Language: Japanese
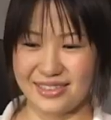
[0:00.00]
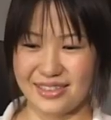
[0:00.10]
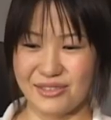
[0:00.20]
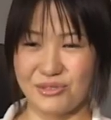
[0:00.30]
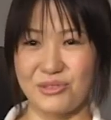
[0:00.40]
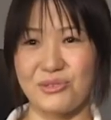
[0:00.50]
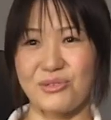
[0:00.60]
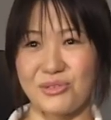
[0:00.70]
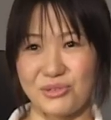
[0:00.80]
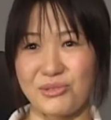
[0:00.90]
あのちょうど
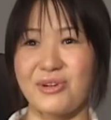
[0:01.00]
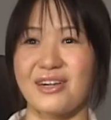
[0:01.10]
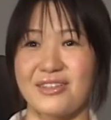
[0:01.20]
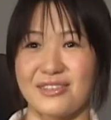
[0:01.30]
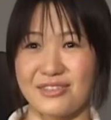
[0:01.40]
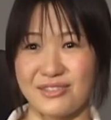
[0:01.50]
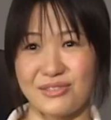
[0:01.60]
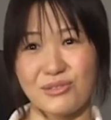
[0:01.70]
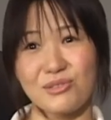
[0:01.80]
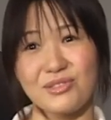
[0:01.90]
夕ご飯
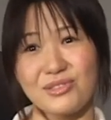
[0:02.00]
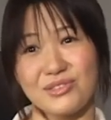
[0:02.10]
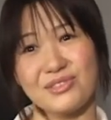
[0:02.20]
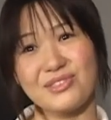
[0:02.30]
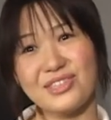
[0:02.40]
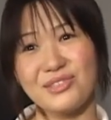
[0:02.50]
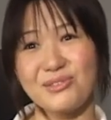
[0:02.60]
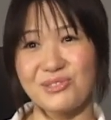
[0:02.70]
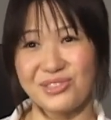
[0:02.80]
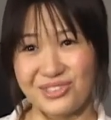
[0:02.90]
の前
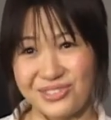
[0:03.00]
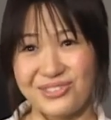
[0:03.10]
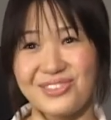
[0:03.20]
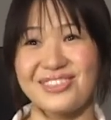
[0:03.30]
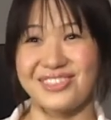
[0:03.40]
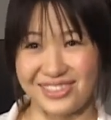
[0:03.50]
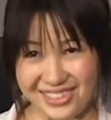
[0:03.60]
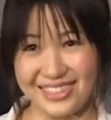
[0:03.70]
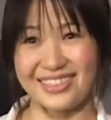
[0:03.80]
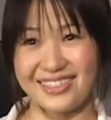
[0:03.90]
後っていうんですか
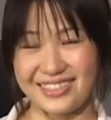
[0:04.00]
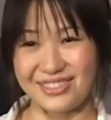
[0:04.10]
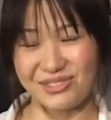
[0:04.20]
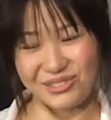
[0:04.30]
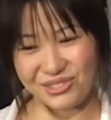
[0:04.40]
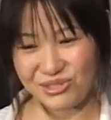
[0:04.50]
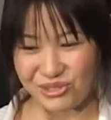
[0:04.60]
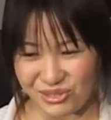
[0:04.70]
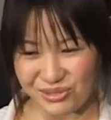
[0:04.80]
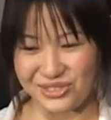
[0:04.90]
ねそのちょうど
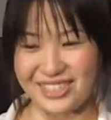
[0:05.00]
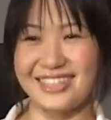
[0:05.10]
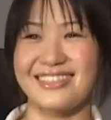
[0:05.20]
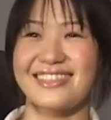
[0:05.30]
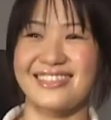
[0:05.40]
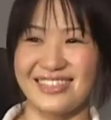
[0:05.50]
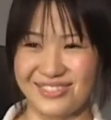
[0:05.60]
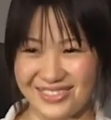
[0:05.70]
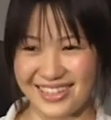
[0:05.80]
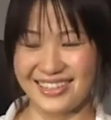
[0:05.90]
その時間だった
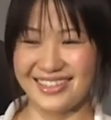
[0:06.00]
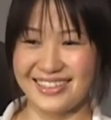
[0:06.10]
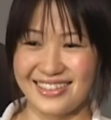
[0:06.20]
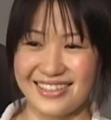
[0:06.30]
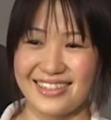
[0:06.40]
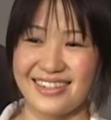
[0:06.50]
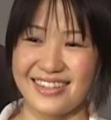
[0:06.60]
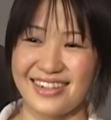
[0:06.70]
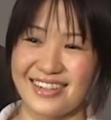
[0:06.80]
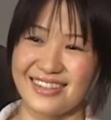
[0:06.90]
ので、
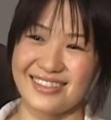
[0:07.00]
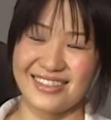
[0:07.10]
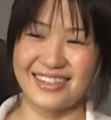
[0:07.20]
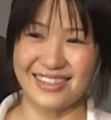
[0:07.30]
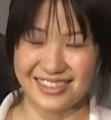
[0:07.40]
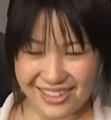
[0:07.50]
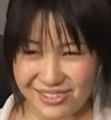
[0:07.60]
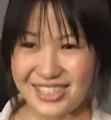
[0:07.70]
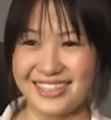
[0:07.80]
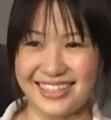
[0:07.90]
はあ、なんか
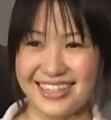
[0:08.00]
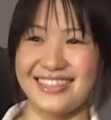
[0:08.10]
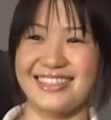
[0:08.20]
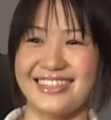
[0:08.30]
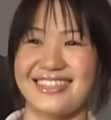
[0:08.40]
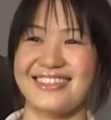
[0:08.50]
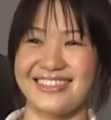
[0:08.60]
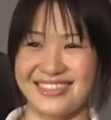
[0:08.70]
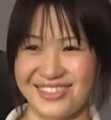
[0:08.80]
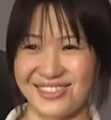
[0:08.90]
慌てて帰ってきたんで
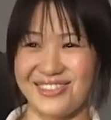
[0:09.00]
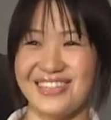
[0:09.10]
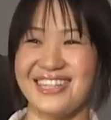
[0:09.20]
すけど